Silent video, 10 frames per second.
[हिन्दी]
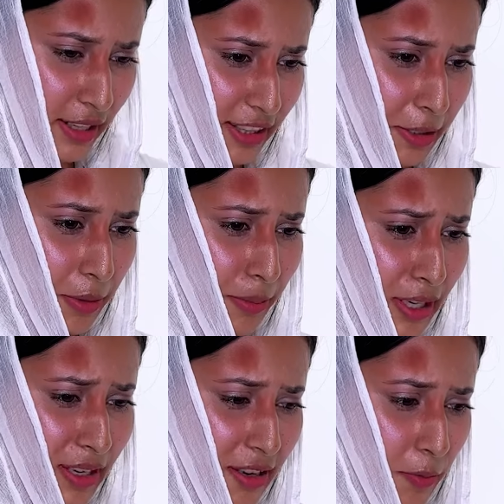गलती पे भी
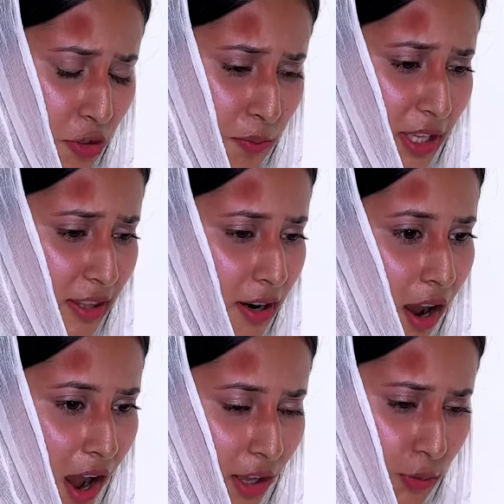ये मुझ पर इतना
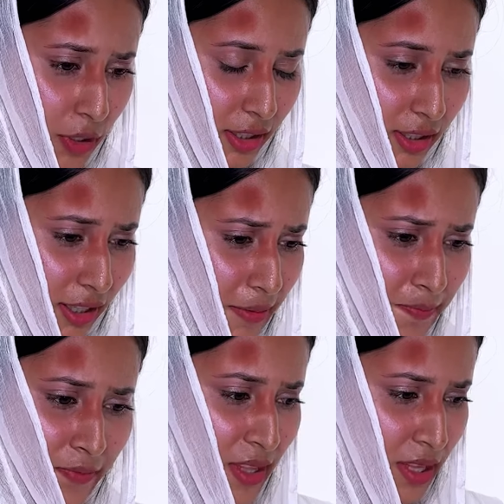हाथ उठाता है
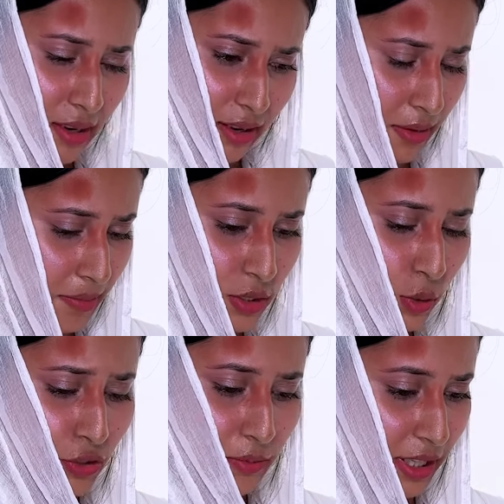कि मैं
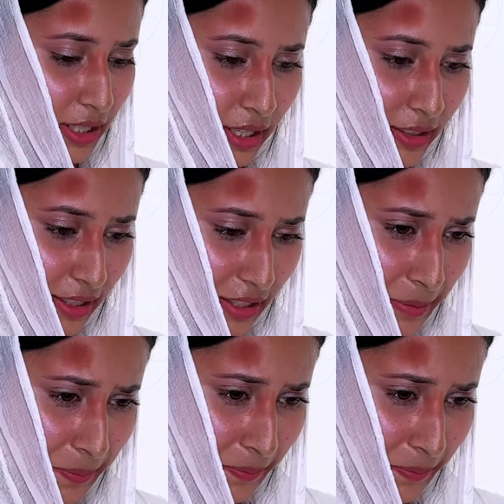सोच भी नहीं सकती